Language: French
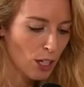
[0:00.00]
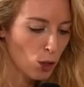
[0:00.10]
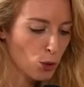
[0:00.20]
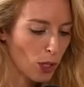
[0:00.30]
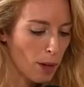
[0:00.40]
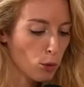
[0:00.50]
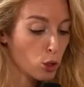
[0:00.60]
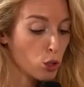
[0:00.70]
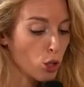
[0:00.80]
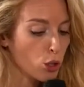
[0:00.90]
le durable,
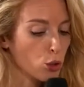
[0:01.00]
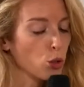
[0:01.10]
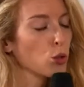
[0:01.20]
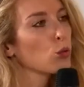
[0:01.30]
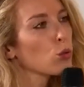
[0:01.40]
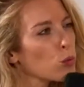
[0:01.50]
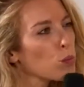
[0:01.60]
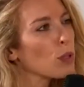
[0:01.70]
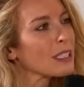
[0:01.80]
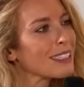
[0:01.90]
le socle de toute
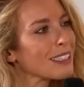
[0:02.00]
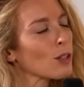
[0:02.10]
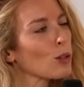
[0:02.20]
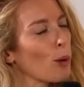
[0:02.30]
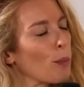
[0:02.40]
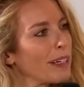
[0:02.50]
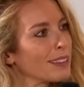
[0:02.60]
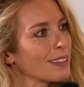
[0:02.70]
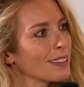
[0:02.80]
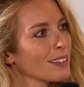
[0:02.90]
politique
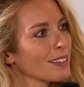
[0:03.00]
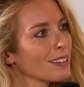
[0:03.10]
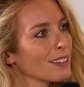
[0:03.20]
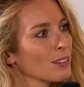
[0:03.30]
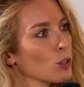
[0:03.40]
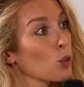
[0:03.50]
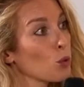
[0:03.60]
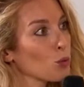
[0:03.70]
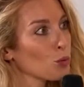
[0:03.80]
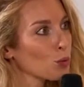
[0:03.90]
urbaine,
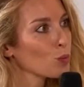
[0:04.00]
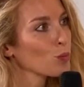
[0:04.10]
selon vous